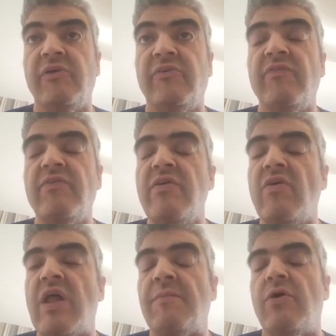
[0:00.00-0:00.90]
estoy
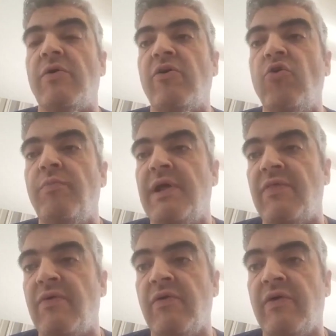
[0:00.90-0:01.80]
teniendo la mejor
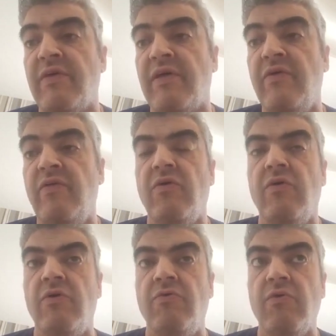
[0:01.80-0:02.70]
recuperación que he
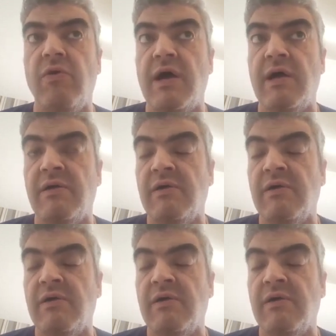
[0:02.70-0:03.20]
tenido nunca